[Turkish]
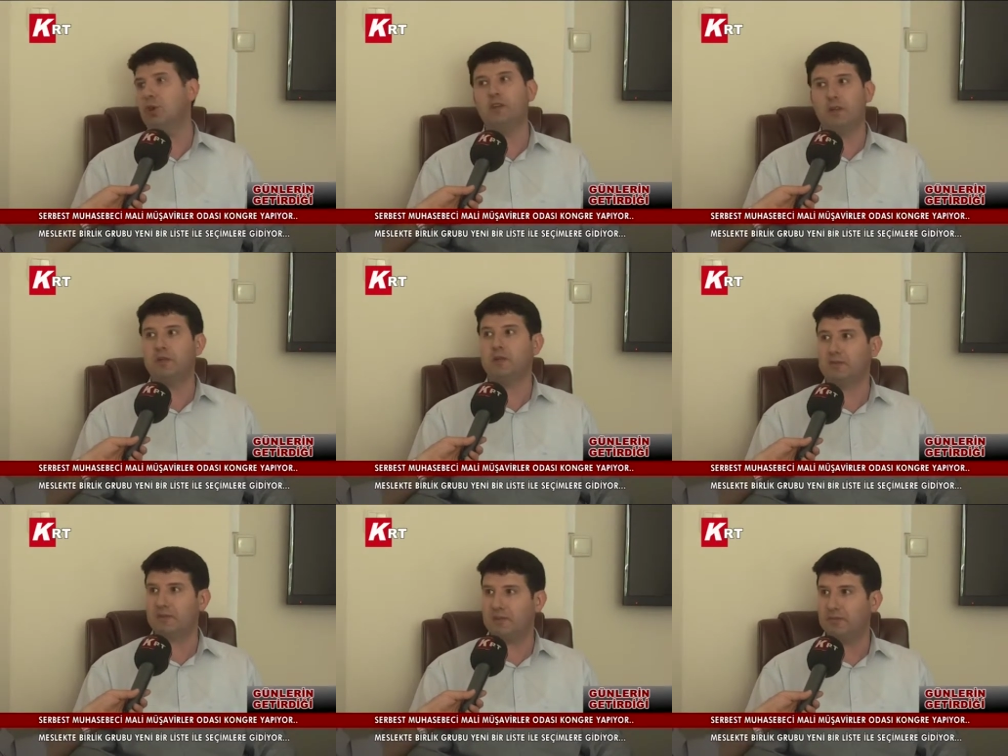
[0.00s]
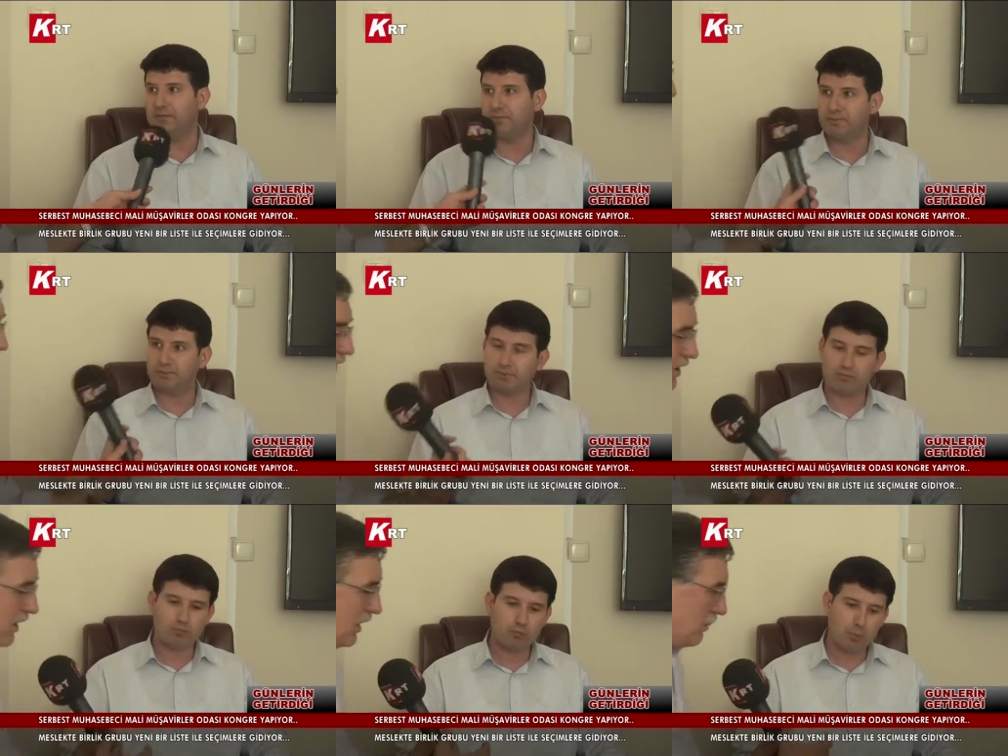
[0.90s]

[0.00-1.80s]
Öyle diyebilirim size. Evet. Peki